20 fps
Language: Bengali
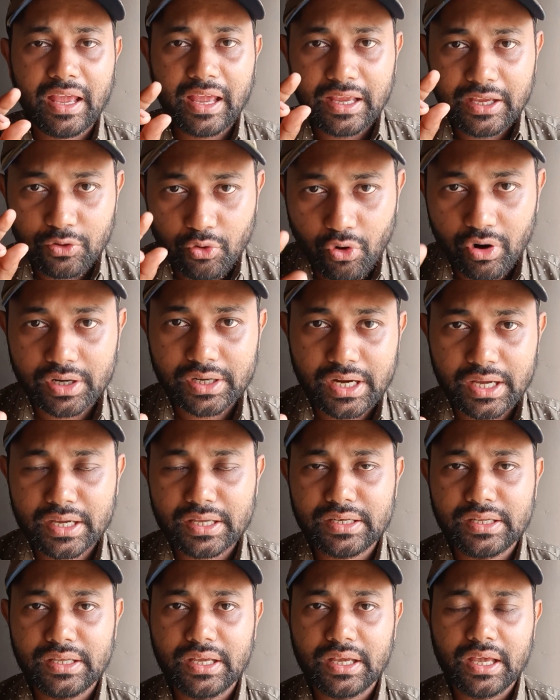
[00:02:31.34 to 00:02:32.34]
এই
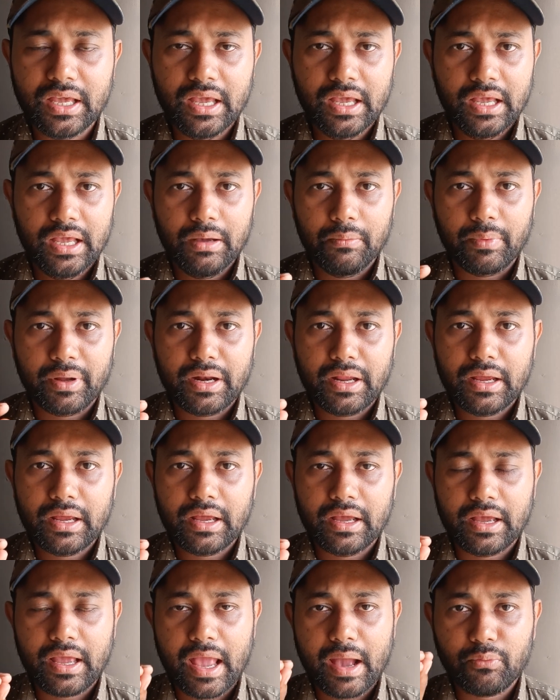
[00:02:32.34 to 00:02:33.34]
ওয়ার্ডটাকে নিয়ে মানে
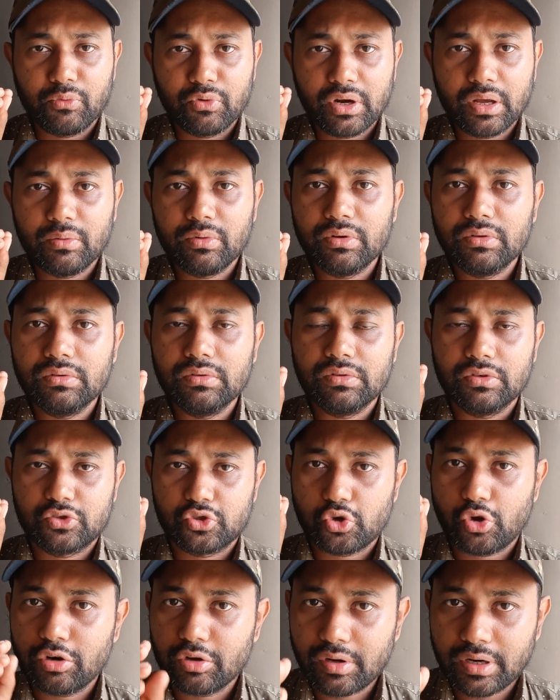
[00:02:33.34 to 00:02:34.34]
এমন এমন
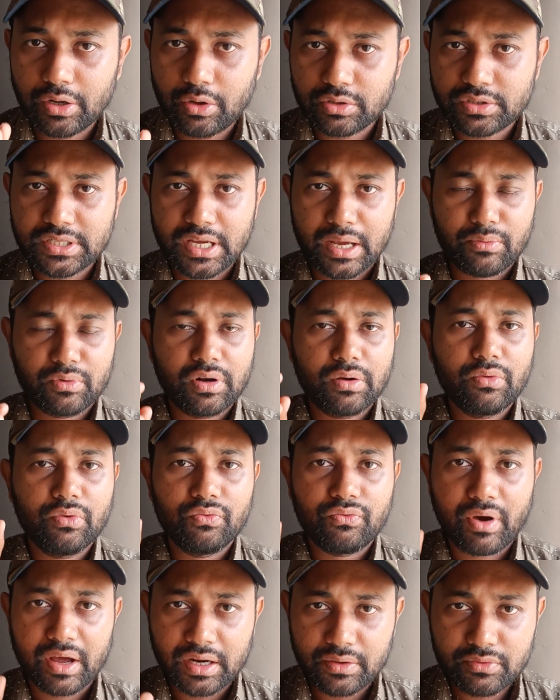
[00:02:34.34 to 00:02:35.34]
ট্রল করা হচ্ছে এমন এমন
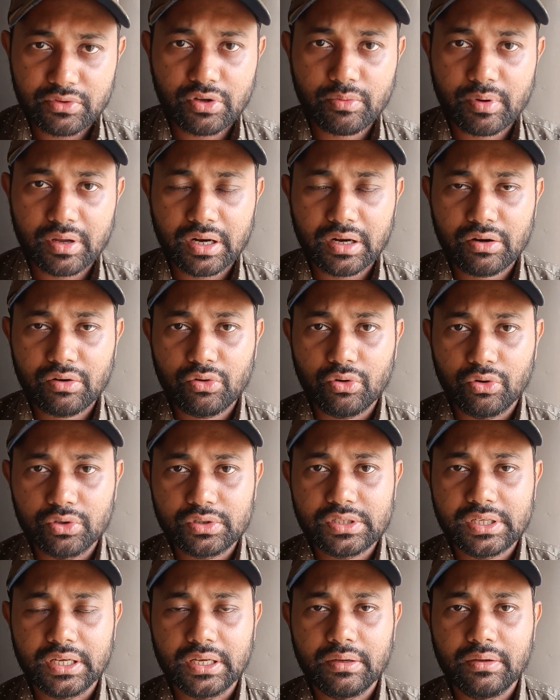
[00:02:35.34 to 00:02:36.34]
ফানি ভিডিও বানানো
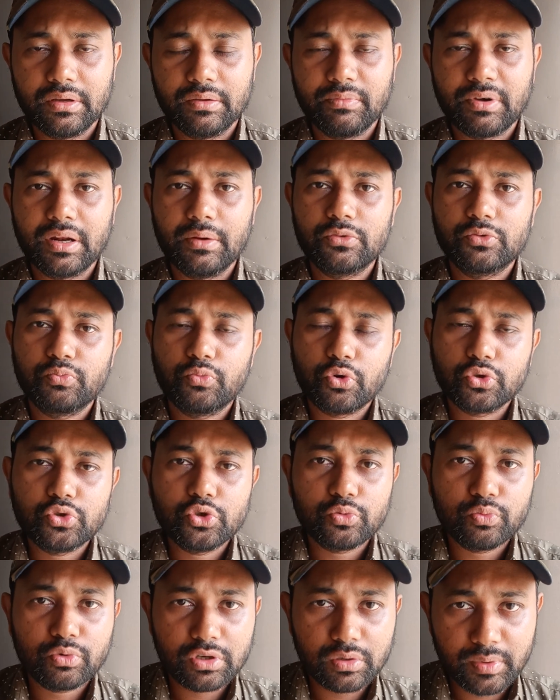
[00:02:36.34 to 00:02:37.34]
হচ্ছে মানে
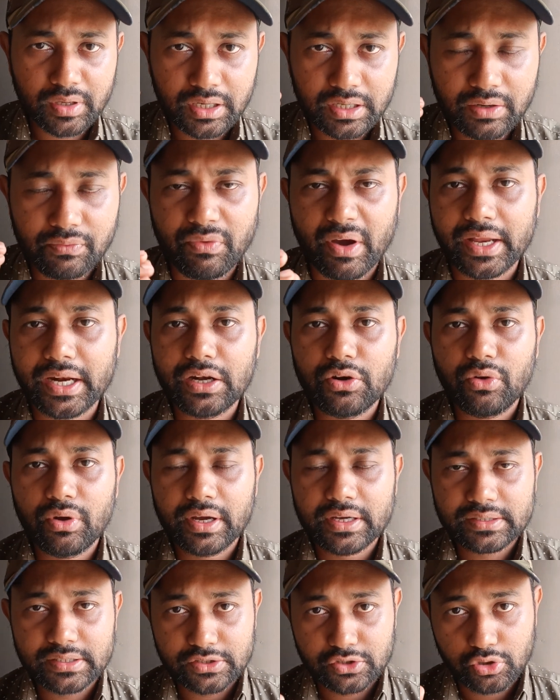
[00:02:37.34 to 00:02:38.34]
প্রচুর পরিমাণে এটা ভাইরাল
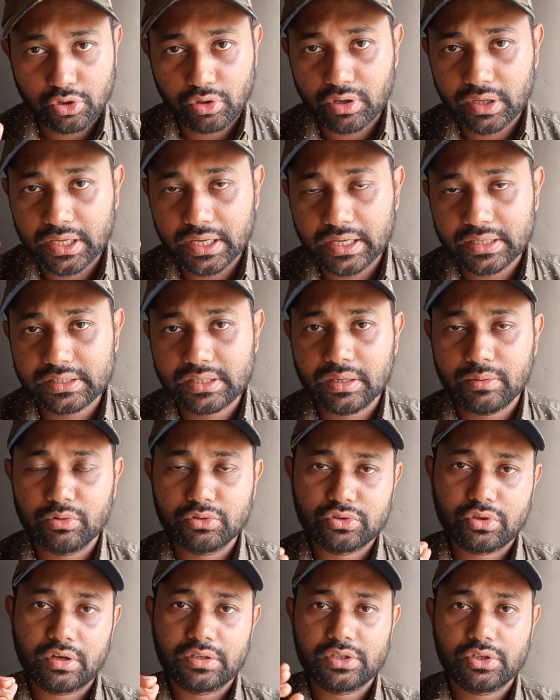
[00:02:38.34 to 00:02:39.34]
হয়ে গেছে ছড়াইয়ে গেছে এবং
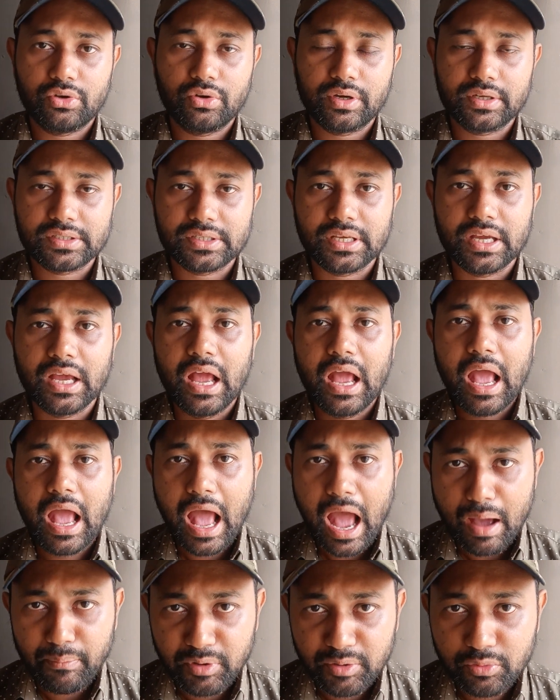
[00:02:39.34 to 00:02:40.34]
ছড়াছড়ি হয়ে গেছে
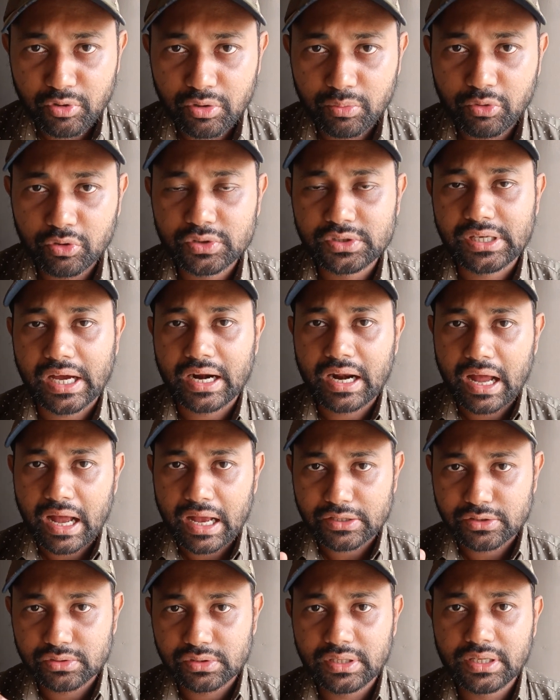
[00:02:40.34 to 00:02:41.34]
আমি বলবো যারা
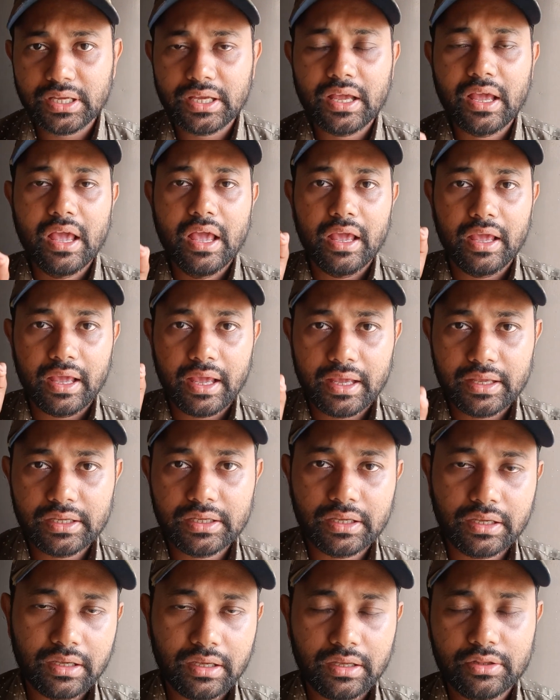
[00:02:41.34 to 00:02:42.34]
আসলে এই
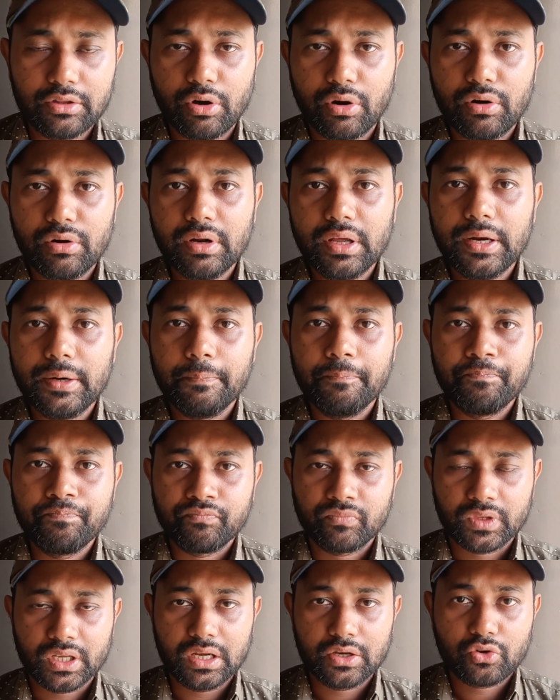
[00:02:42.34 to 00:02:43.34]
এ ধরনের
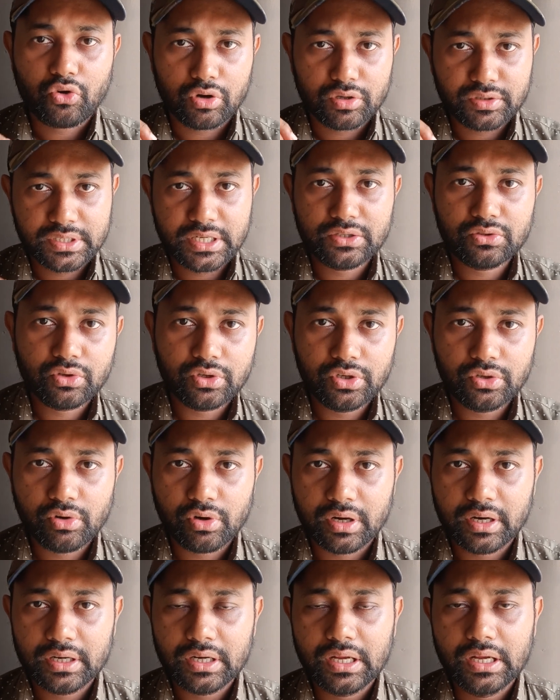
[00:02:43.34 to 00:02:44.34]
কন্টেন্ট তৈরি
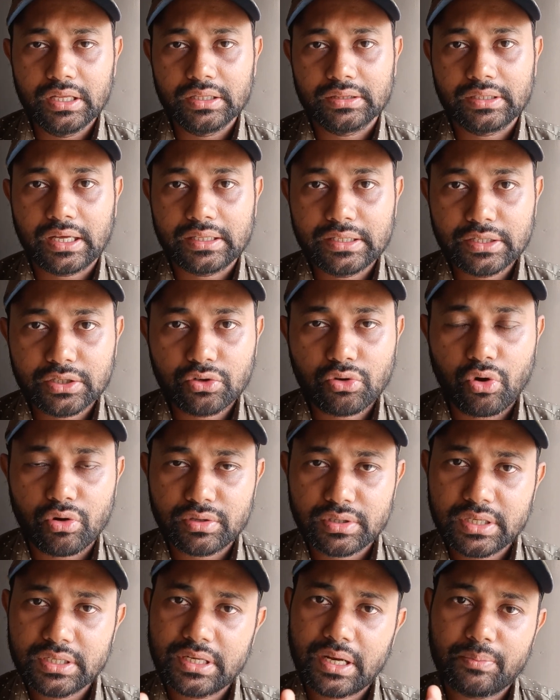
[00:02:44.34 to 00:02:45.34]
করেন তাদের
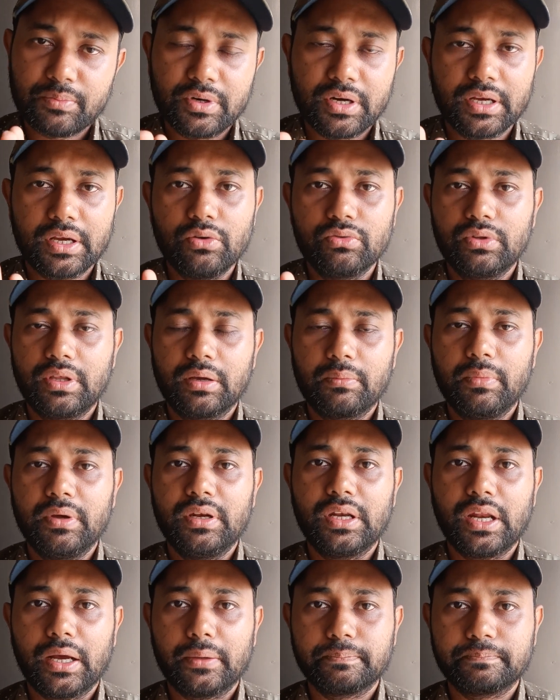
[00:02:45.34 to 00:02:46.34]
কন্টেন্ট আপনারা কেউ দেখবেন
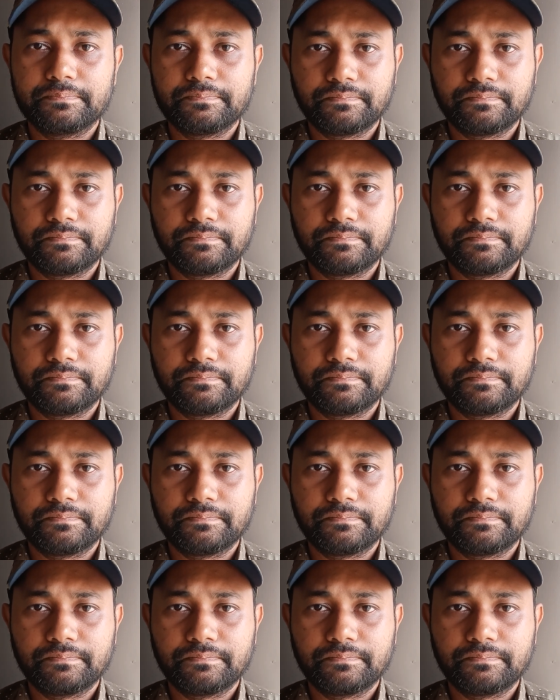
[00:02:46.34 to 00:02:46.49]
না